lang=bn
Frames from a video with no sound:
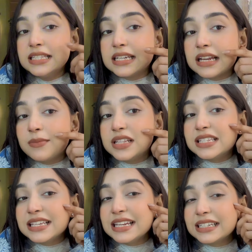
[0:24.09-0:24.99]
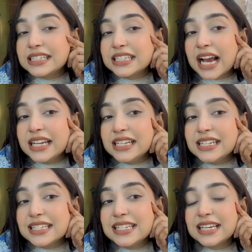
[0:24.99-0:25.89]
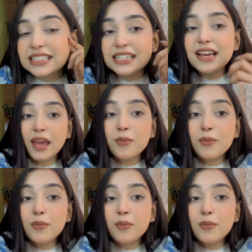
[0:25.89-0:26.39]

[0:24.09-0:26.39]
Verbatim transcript: যেটা আমাদের স্কিনে একটা শাইনিনেস নিয়ে আসে